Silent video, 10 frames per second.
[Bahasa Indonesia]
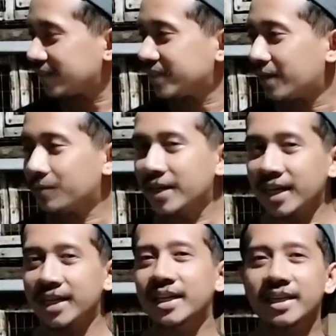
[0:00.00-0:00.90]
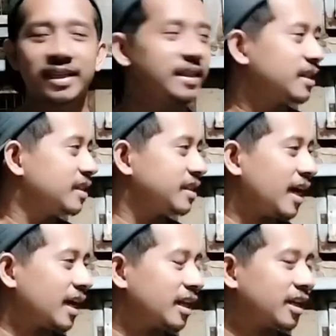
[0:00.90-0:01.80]
selesai wiri
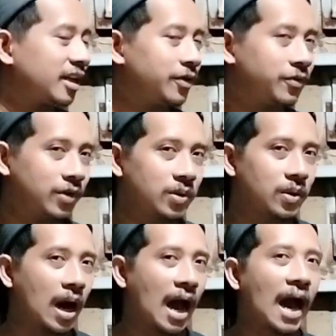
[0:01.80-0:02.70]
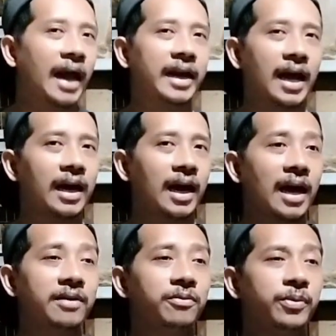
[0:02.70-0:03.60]
saya akan review
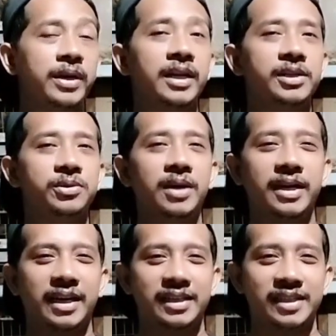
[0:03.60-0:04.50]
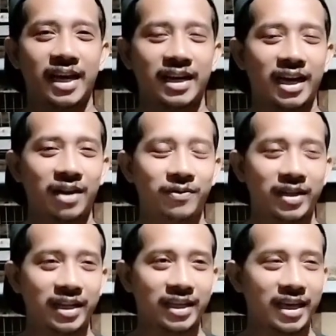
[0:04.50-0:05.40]
anakan wiri juga ya guys ya anakan
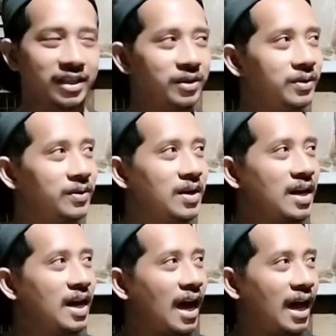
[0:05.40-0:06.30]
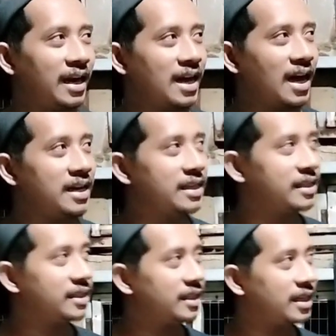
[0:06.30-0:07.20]
wirinya itu ada
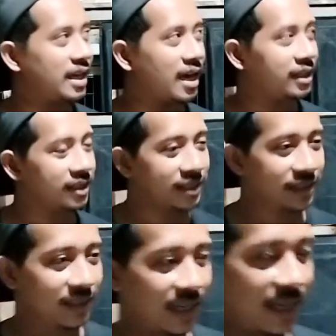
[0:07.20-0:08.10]
di sini guys